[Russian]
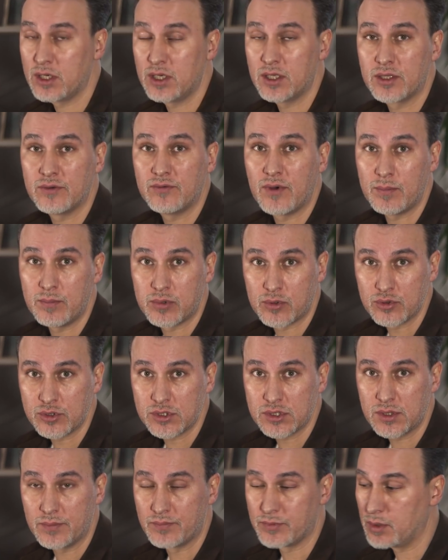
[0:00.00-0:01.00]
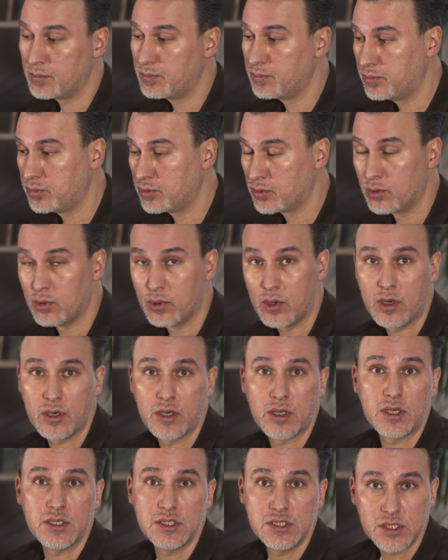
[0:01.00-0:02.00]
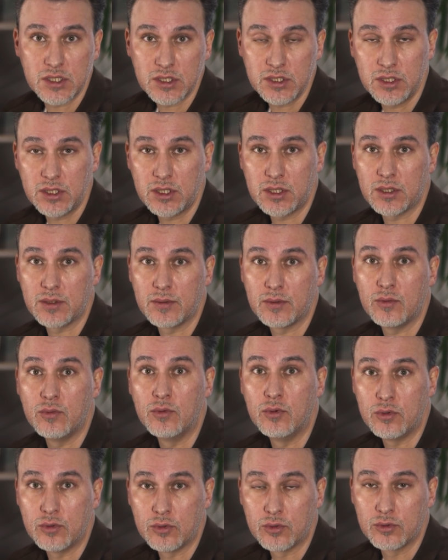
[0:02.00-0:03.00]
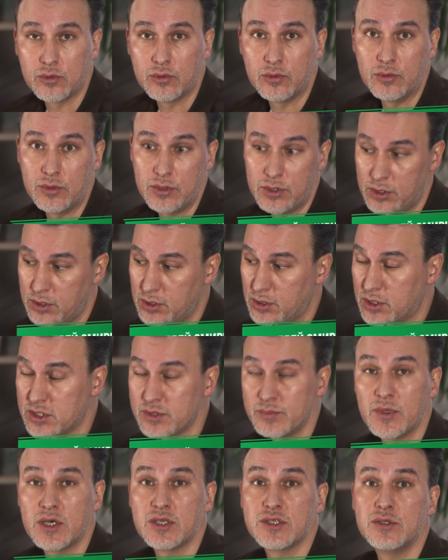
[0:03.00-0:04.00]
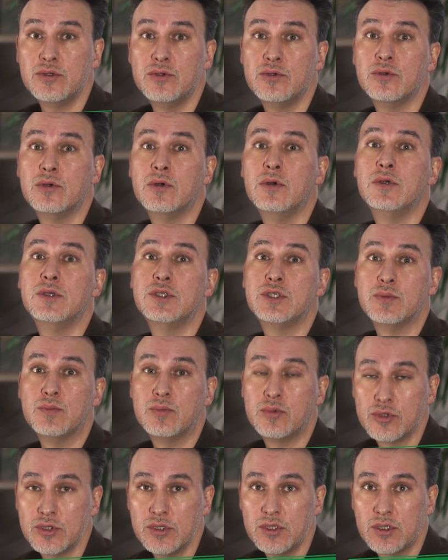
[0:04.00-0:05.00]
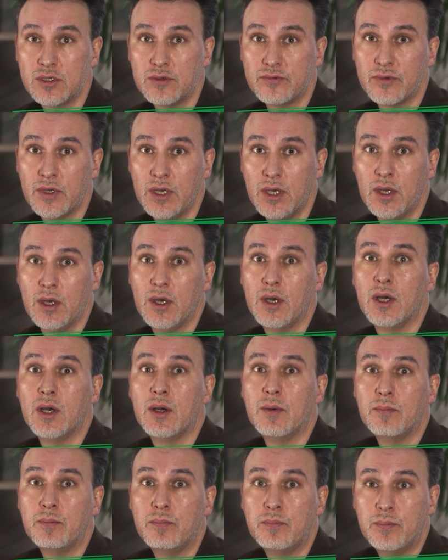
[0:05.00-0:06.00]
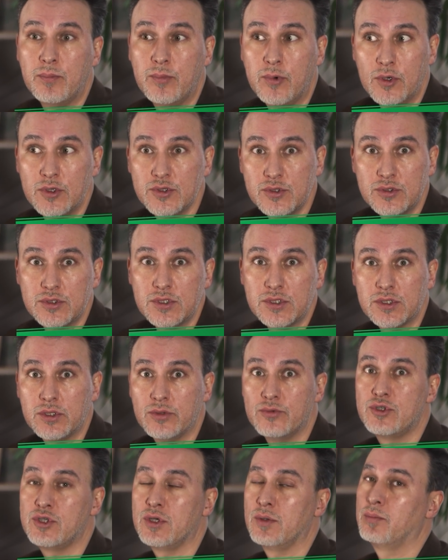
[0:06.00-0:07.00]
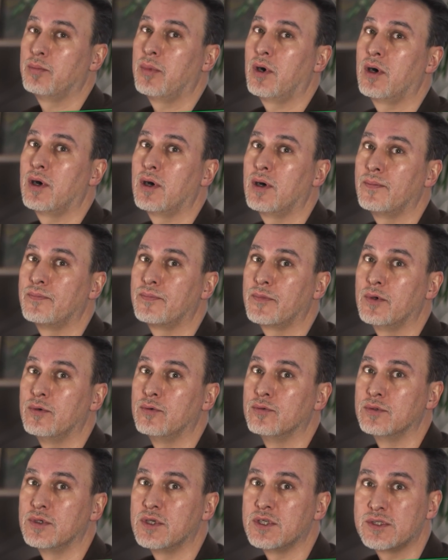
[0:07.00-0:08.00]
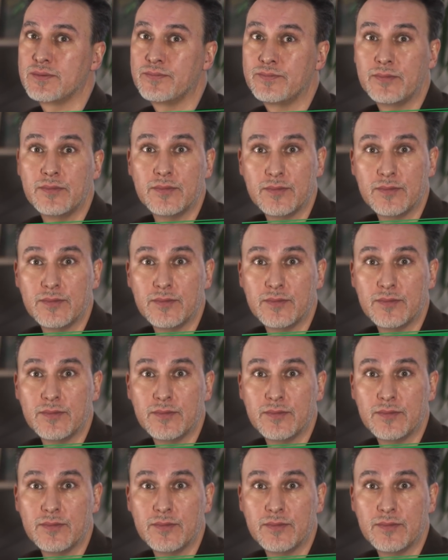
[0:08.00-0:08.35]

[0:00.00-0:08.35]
какие-то вопросы по агротехнике, уходу и размножению чебушников, пользуйтесь случаем, пока у нас